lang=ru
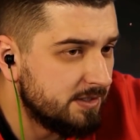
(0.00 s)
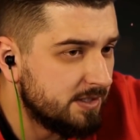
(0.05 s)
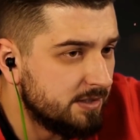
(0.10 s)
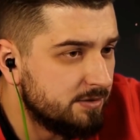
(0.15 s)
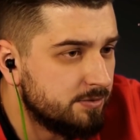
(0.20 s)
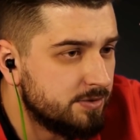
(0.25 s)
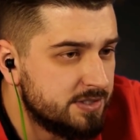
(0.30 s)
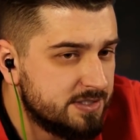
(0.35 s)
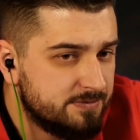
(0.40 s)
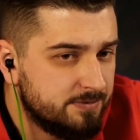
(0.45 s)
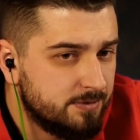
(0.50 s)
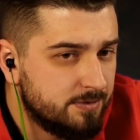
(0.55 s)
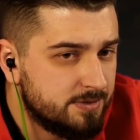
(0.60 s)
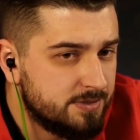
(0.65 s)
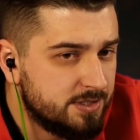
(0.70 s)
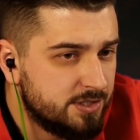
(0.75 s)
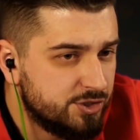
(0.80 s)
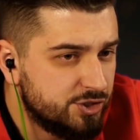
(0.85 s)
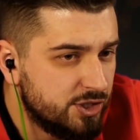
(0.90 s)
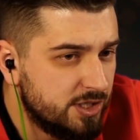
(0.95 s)
да, то есть свое
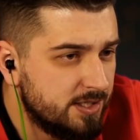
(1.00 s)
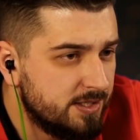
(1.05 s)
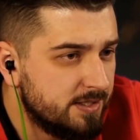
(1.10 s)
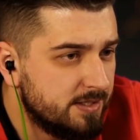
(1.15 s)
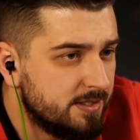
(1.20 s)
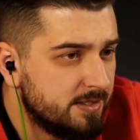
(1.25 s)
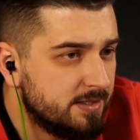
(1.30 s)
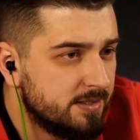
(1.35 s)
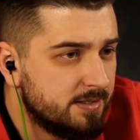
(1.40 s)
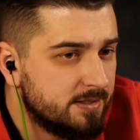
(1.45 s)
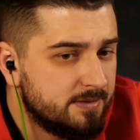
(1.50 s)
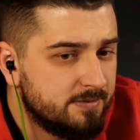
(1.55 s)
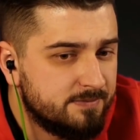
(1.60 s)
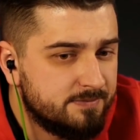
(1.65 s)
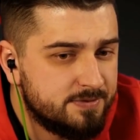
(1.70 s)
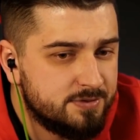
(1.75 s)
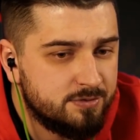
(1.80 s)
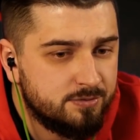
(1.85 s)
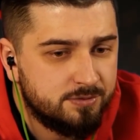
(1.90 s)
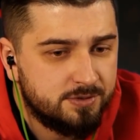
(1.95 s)
разрешение, угу.
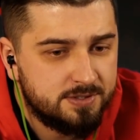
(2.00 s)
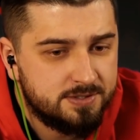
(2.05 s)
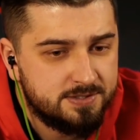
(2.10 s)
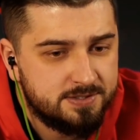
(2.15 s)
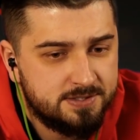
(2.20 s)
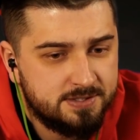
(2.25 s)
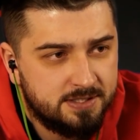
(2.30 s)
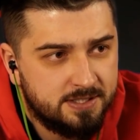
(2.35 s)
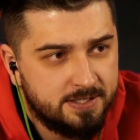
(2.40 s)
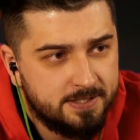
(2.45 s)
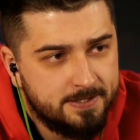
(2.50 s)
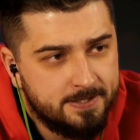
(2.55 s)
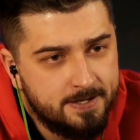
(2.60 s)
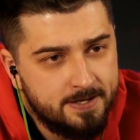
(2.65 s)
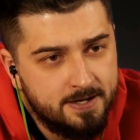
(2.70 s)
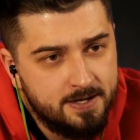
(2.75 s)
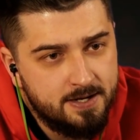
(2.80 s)
все вот эти дела.